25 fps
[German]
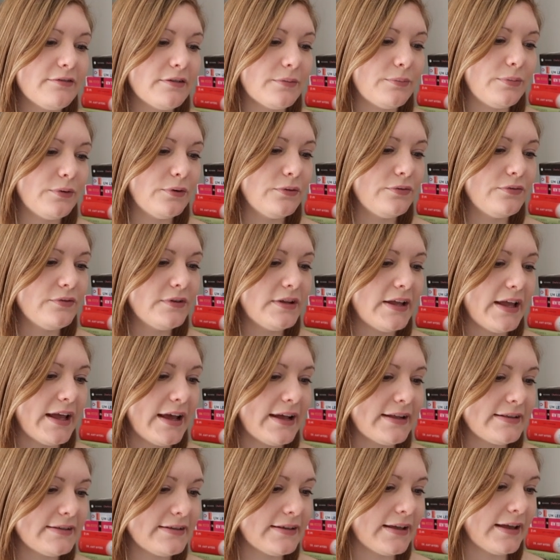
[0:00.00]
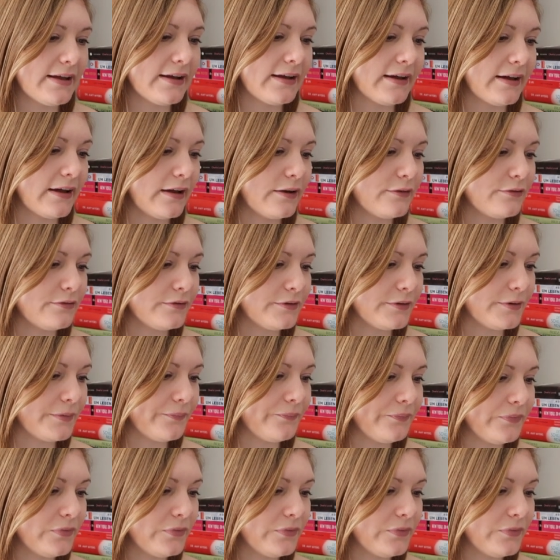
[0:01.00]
verblüffend, herzergreifend.